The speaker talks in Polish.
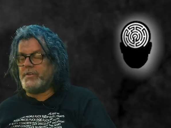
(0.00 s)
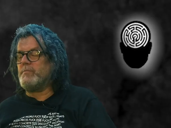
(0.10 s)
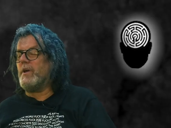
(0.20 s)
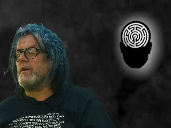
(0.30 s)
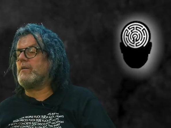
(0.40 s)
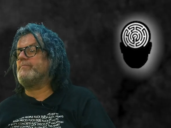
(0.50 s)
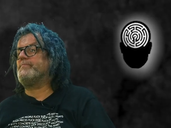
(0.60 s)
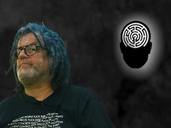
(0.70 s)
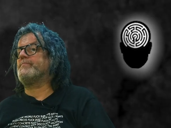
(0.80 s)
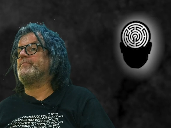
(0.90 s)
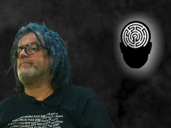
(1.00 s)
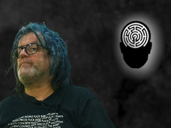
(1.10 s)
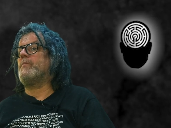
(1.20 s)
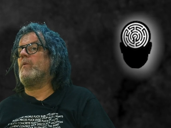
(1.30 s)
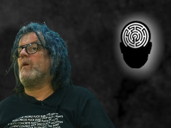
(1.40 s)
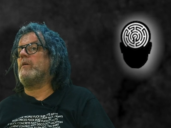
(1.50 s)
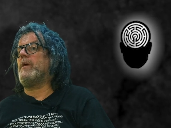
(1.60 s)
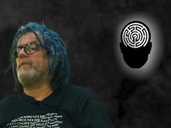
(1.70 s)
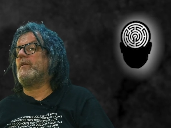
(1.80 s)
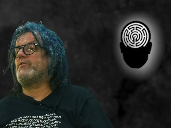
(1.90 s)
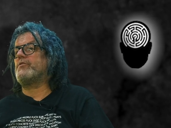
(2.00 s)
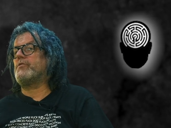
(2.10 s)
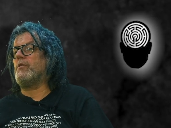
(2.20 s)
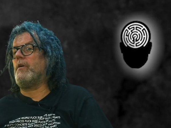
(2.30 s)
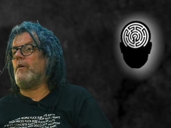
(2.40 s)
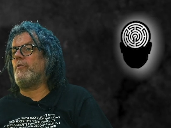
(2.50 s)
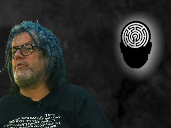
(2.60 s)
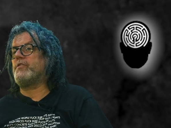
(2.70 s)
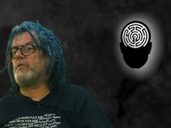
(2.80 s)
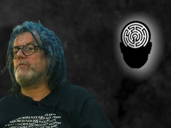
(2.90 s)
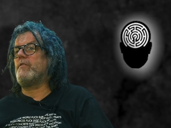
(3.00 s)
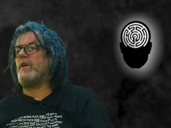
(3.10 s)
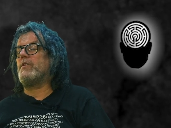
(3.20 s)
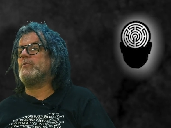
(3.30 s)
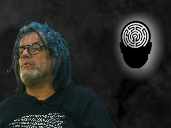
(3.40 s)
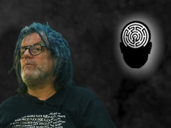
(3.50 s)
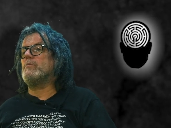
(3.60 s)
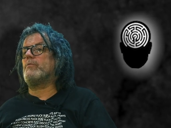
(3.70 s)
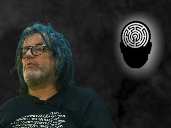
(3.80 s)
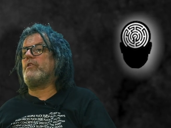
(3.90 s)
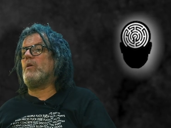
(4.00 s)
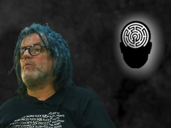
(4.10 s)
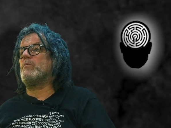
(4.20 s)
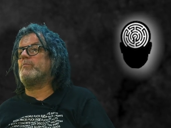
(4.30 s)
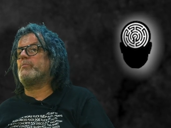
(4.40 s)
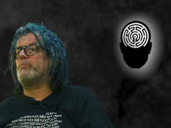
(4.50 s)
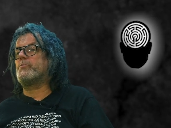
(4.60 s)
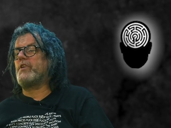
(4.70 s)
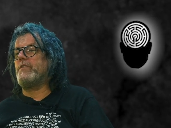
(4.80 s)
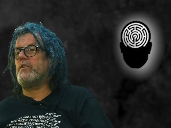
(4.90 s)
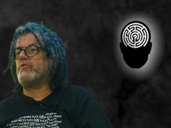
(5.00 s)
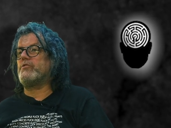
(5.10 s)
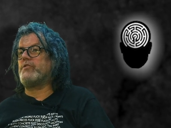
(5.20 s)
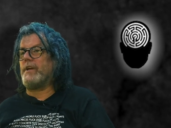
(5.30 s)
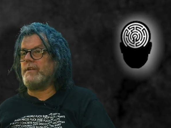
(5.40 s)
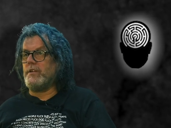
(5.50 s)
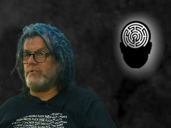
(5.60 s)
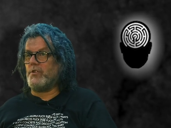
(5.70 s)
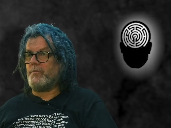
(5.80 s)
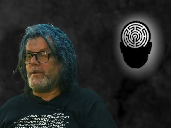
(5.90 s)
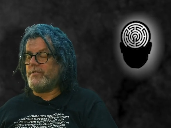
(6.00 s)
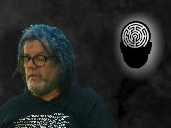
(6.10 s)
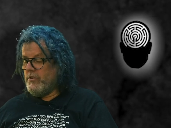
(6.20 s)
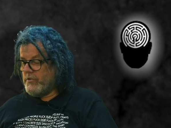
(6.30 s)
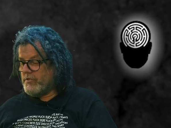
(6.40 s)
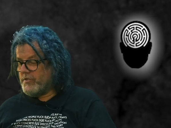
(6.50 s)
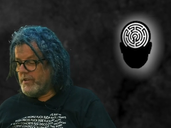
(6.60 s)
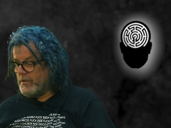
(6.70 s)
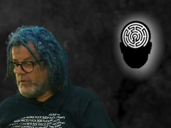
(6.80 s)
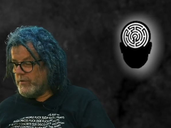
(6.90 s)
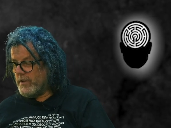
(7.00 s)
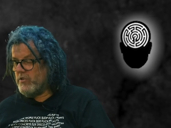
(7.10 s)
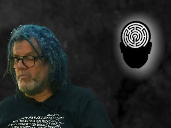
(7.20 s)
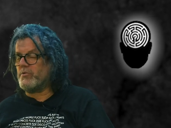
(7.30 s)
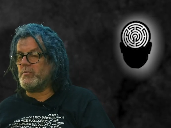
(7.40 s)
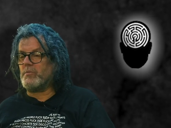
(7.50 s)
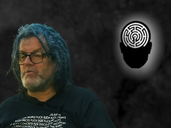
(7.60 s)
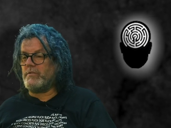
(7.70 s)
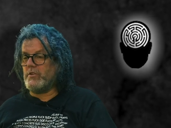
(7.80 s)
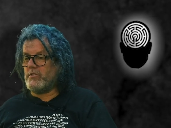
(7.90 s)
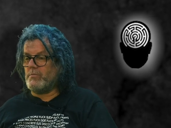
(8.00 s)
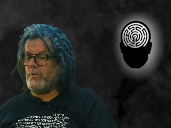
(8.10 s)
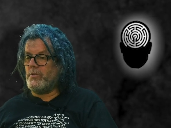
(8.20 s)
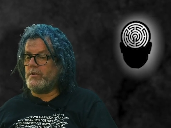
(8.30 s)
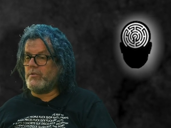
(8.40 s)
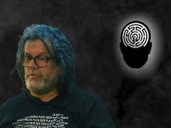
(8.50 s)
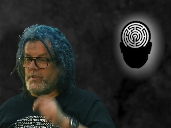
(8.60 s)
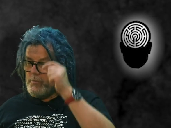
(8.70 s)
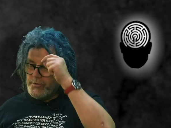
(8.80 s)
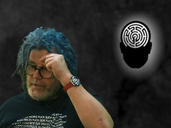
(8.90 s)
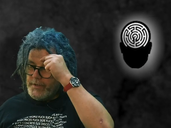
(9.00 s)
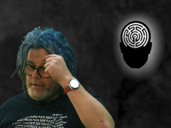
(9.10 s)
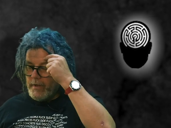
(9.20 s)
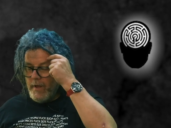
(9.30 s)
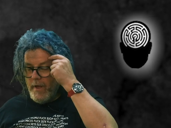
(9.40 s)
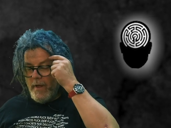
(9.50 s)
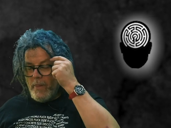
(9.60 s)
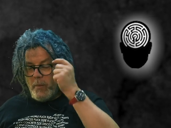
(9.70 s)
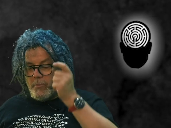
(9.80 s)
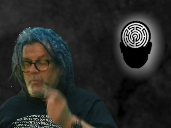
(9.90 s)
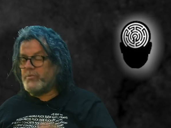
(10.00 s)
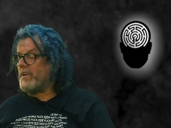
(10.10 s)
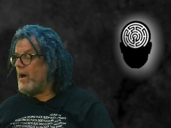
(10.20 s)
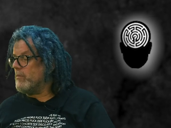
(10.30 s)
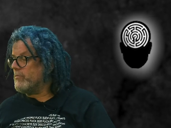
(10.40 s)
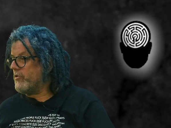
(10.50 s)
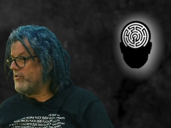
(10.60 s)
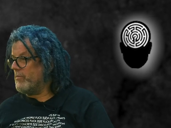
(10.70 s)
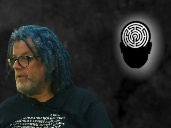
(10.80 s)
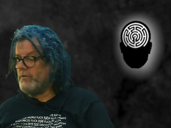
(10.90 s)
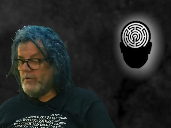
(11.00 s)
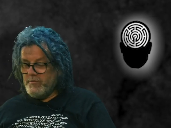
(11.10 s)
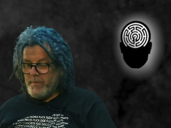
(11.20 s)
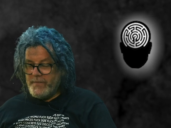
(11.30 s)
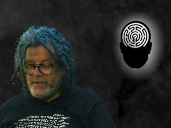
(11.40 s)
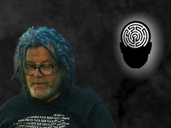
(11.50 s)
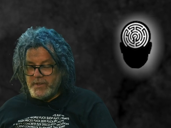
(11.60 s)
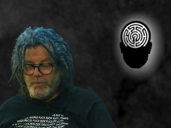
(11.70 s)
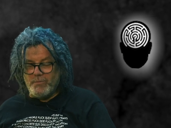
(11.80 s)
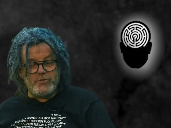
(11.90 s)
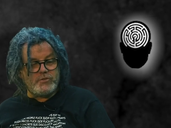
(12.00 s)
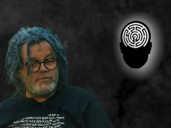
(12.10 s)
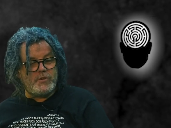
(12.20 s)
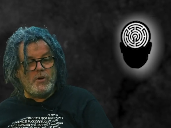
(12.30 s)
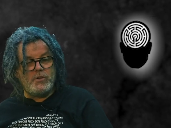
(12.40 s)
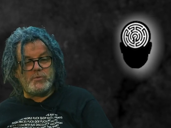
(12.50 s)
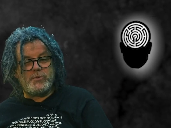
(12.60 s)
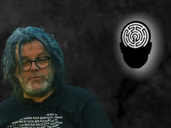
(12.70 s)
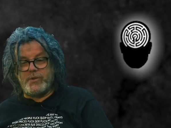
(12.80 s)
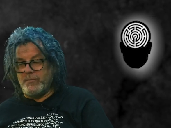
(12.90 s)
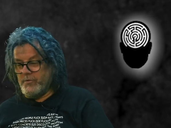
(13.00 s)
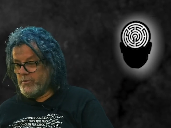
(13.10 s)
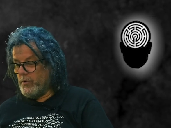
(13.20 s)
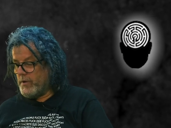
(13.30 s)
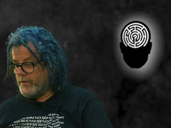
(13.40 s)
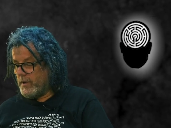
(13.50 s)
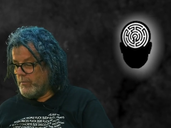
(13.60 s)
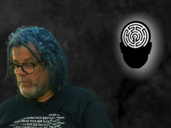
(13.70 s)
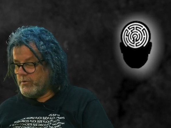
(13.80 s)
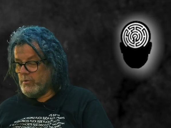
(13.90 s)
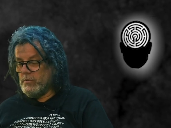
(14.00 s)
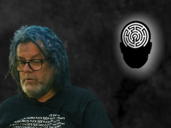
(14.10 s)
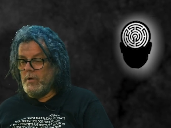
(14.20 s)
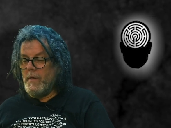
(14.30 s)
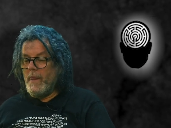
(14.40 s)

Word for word: o tym, jak mm, jeden z e, oficerów wywiadu chciał przewieźć tajne informacje i się zastanawiał, w jaki sposób je przewieźć, żeby one nie zostały odkryte. Miał psa przy sobie, no i wpadł na taki pomysł, że wygolił tym skórę temu psu,